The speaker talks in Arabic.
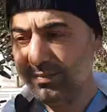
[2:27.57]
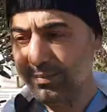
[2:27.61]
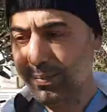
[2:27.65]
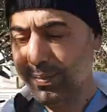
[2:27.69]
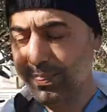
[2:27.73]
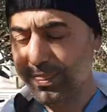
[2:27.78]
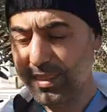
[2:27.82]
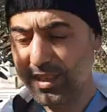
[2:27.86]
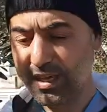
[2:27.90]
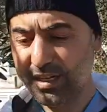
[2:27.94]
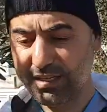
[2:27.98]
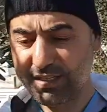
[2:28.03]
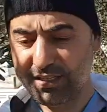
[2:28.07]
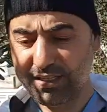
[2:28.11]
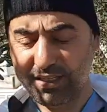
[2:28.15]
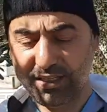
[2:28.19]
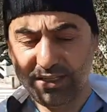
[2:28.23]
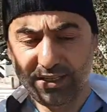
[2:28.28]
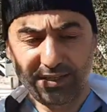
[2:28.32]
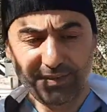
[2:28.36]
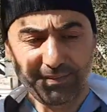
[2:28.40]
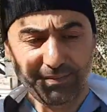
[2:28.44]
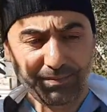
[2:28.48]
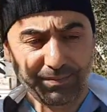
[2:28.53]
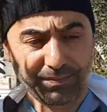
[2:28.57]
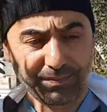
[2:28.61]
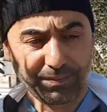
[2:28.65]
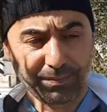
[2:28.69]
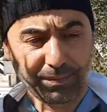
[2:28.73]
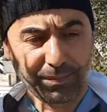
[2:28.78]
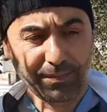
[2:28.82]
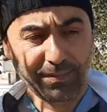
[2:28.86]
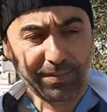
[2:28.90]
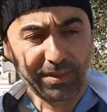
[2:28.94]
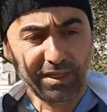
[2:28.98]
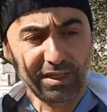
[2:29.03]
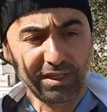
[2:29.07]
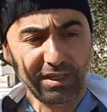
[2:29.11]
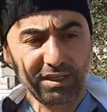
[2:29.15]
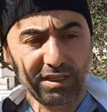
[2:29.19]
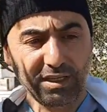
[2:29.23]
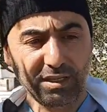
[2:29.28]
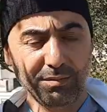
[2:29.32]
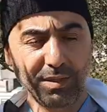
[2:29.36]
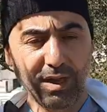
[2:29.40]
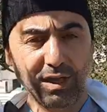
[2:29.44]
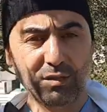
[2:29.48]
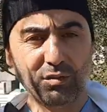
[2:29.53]
او التغذيه
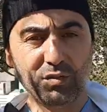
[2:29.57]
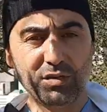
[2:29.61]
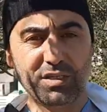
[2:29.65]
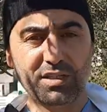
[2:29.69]
محلول